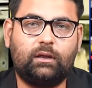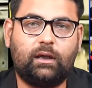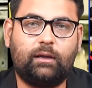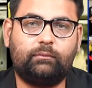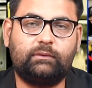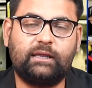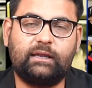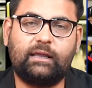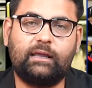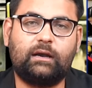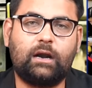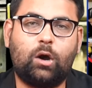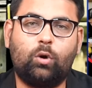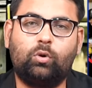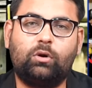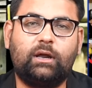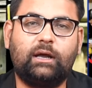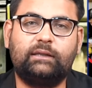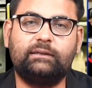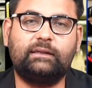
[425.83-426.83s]
अब देखिए
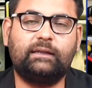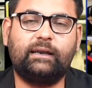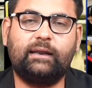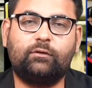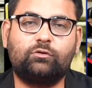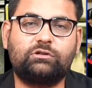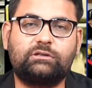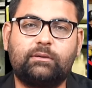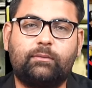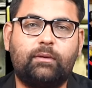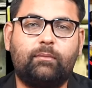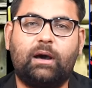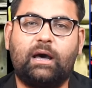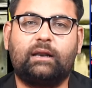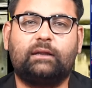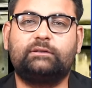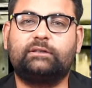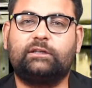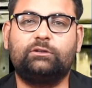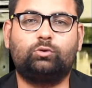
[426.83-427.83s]
राहुल गांधी ने उस समय
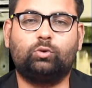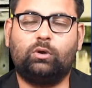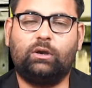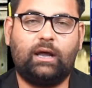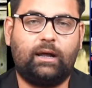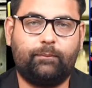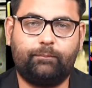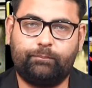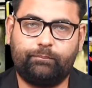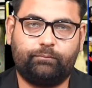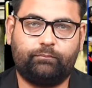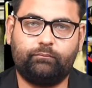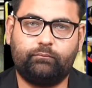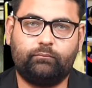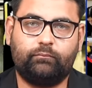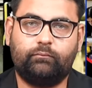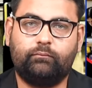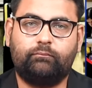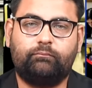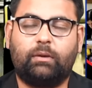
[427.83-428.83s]
भारत की तुलना
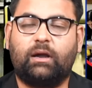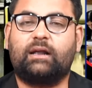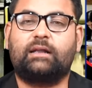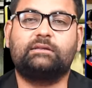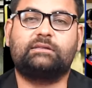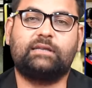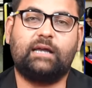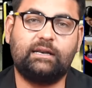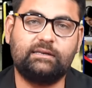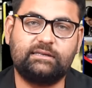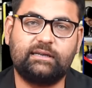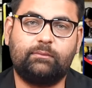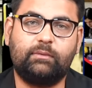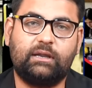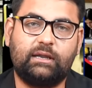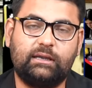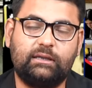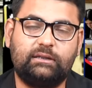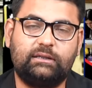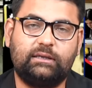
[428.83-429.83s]
पाकिस्तान से
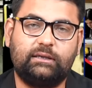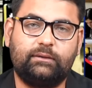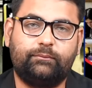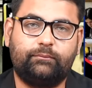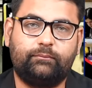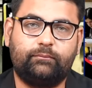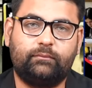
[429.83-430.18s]
भी की थी